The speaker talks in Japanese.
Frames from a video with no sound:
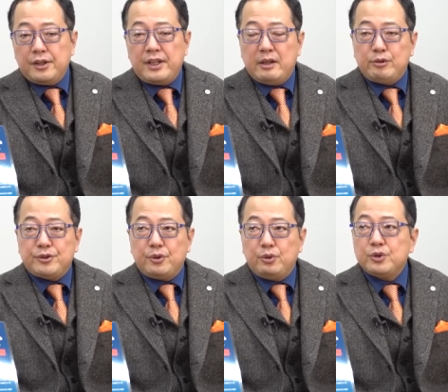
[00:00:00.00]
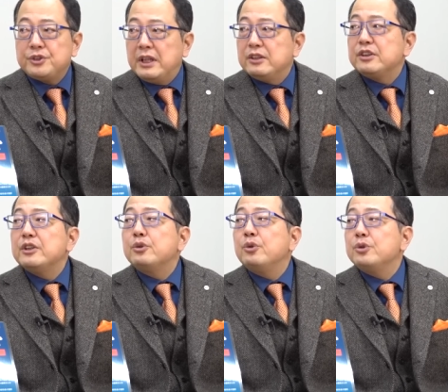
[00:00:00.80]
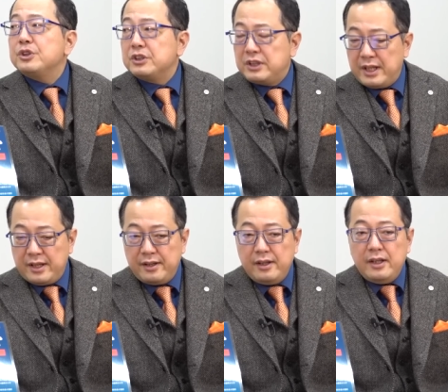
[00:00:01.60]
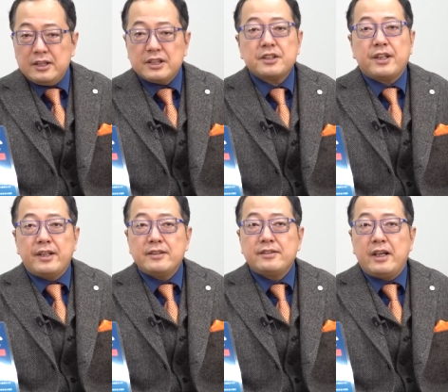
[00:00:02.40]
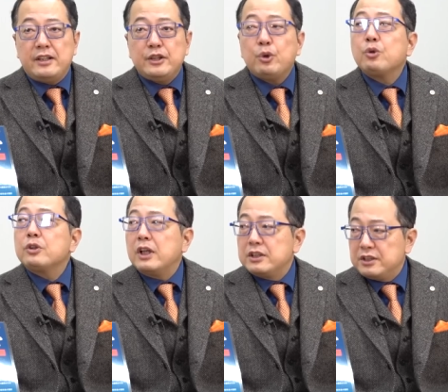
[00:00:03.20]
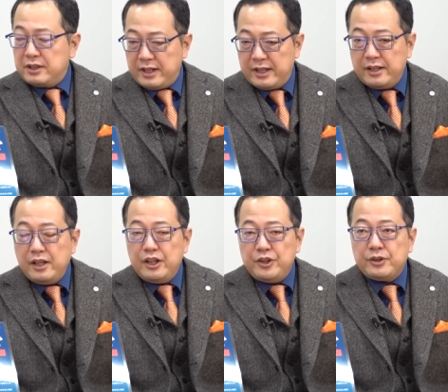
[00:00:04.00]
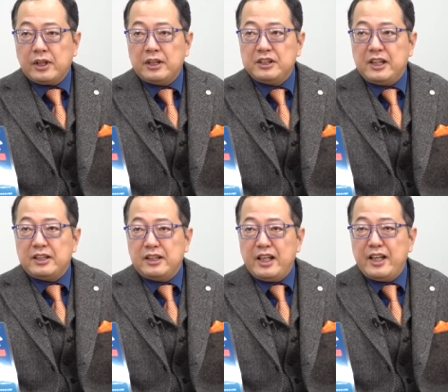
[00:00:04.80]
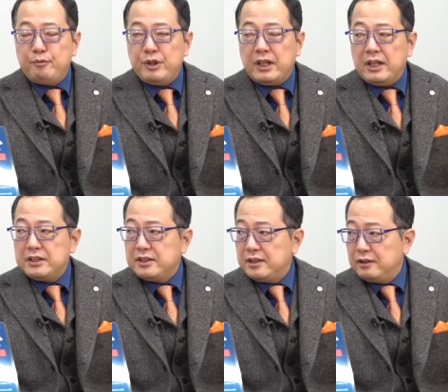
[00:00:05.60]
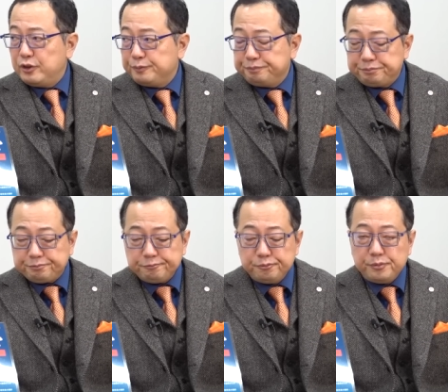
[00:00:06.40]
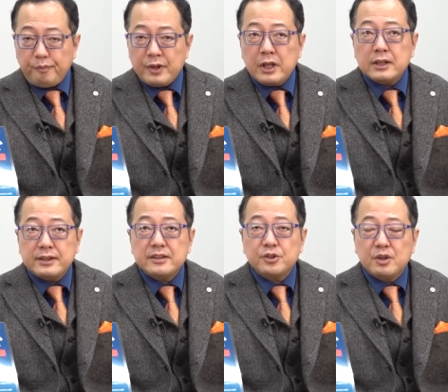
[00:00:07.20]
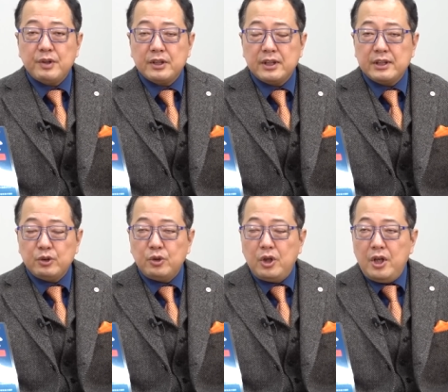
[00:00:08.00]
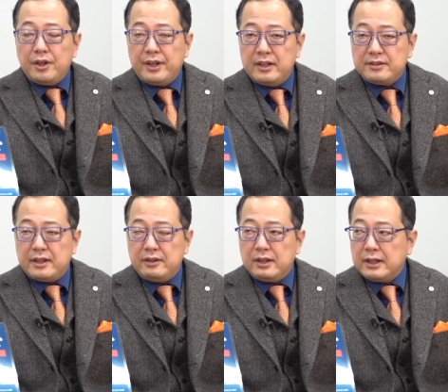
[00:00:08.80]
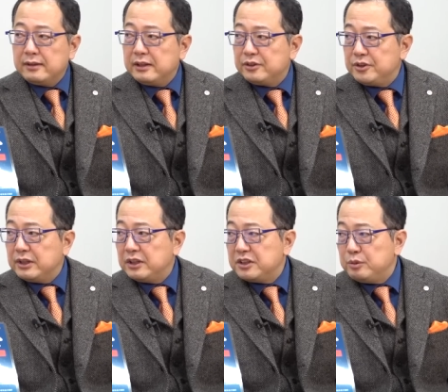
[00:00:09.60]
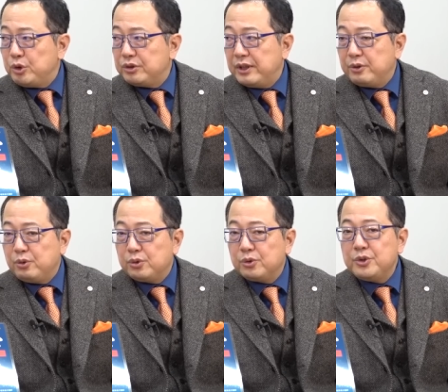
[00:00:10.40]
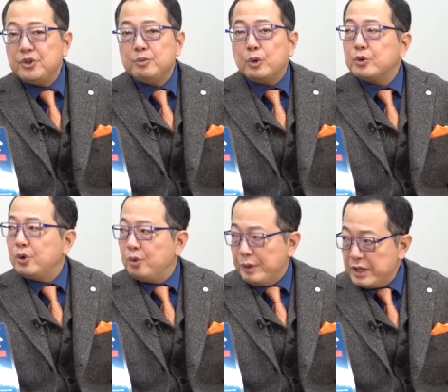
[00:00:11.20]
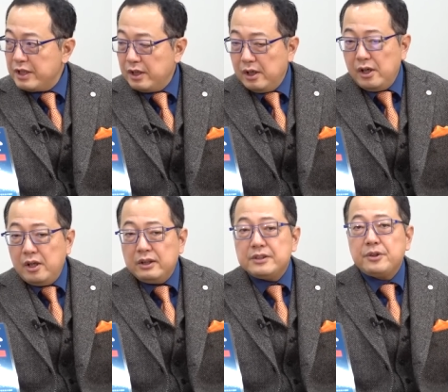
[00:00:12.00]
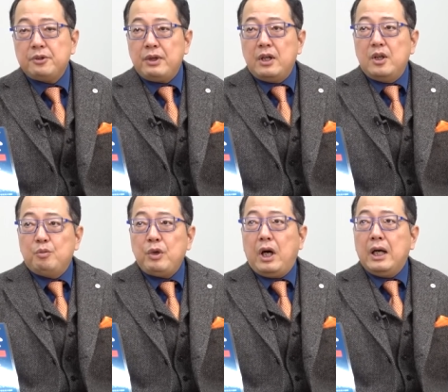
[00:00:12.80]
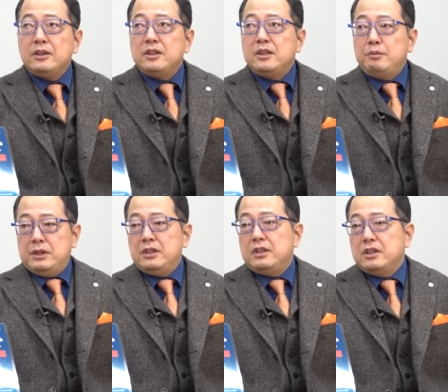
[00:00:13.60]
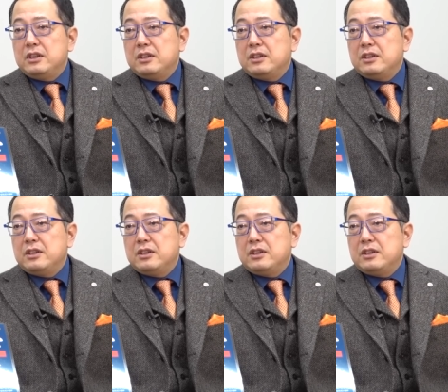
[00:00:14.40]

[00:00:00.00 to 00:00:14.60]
軽武装を貫き通して、しかし経済に特化して、豊かになって見返してやると。はいだから戦争で負けたけど、経済では勝ったという形に持っていこうという目論み。うんうん、で、それは、まあ、ある意味、